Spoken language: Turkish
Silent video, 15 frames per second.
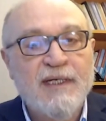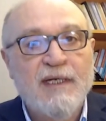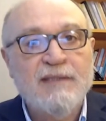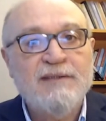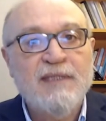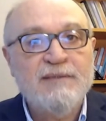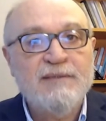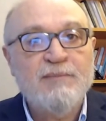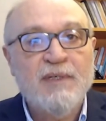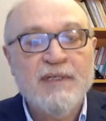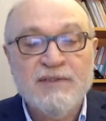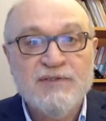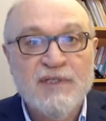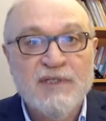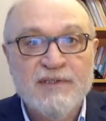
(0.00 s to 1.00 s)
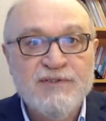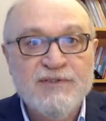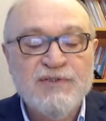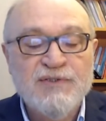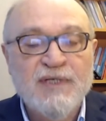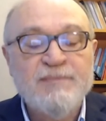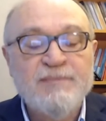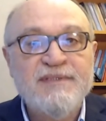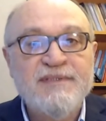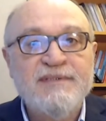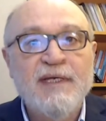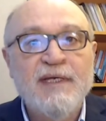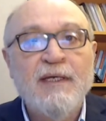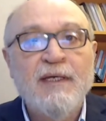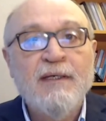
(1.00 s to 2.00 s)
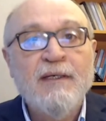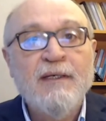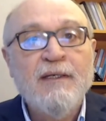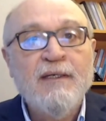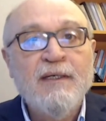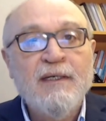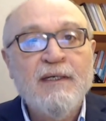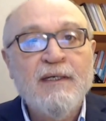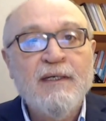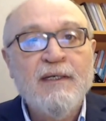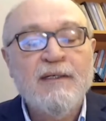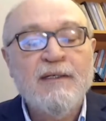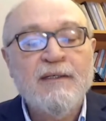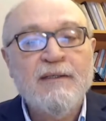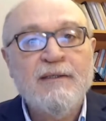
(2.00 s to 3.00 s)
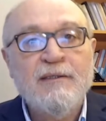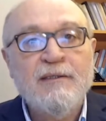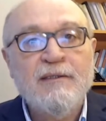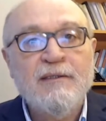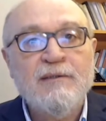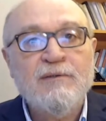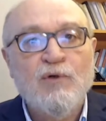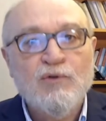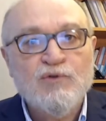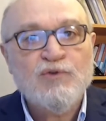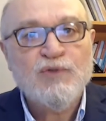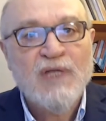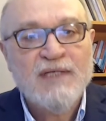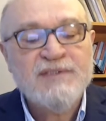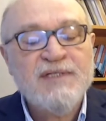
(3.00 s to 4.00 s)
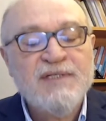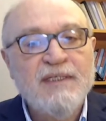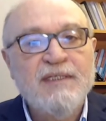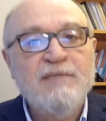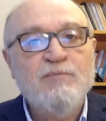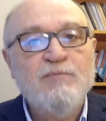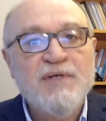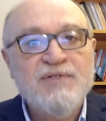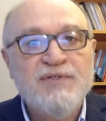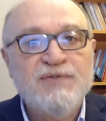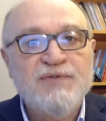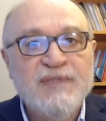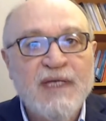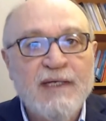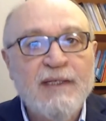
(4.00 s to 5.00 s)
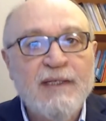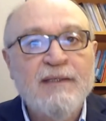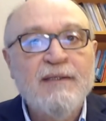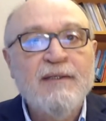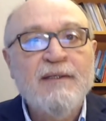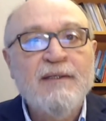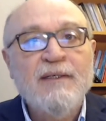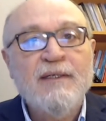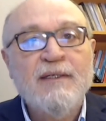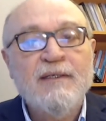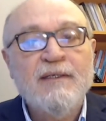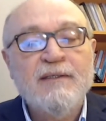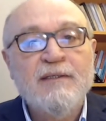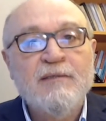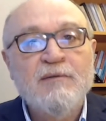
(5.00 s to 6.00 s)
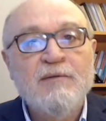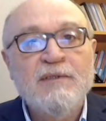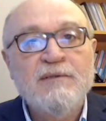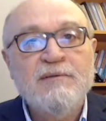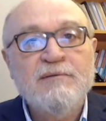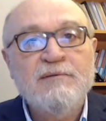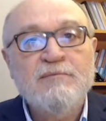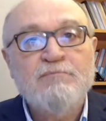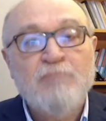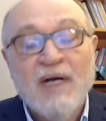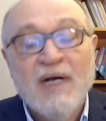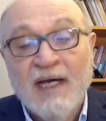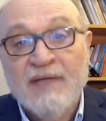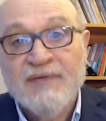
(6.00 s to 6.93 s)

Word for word: aktarmaya çalışacağım size. Ee, konuşulan şeylerin başında e, Bakan